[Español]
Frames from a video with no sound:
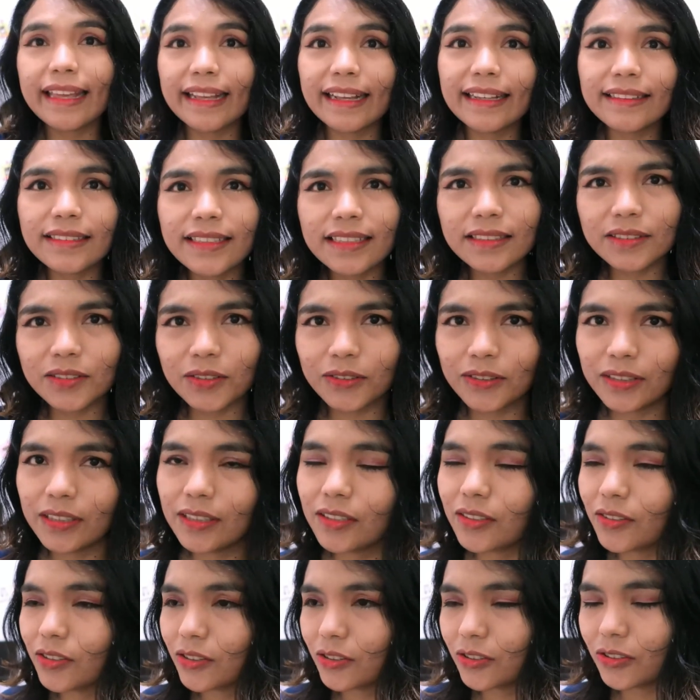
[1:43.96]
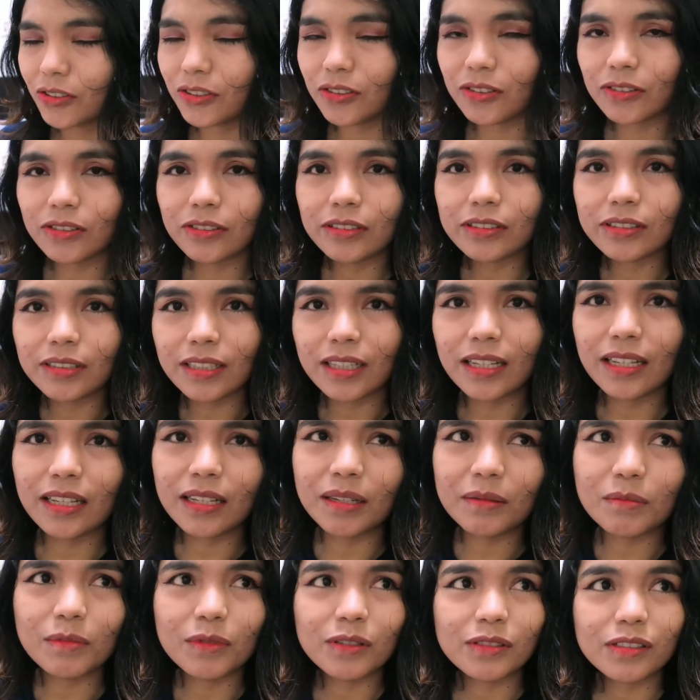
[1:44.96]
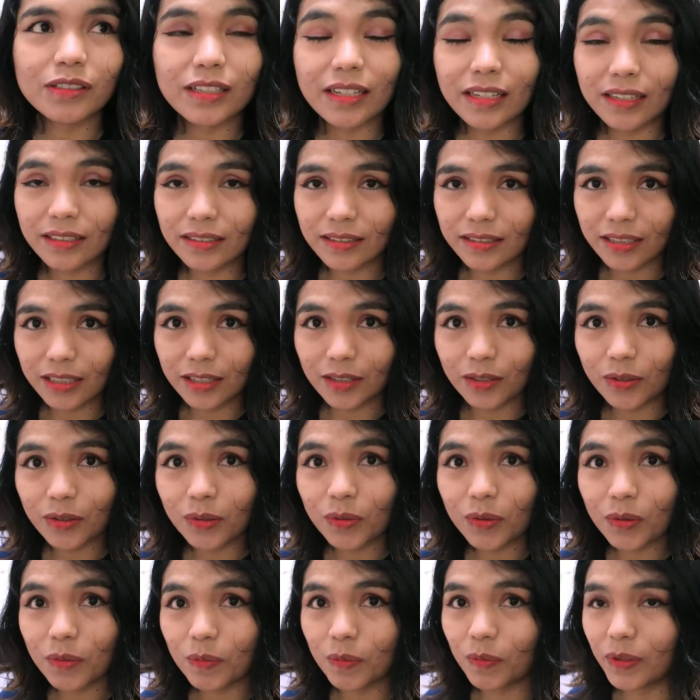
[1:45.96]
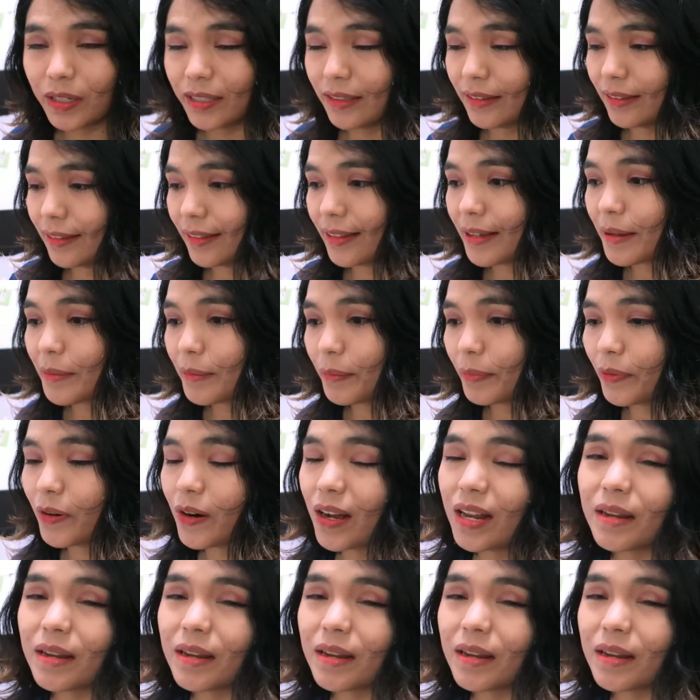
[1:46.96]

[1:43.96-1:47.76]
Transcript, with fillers: en esa zona nosotros hemos crecido un buen tiempo,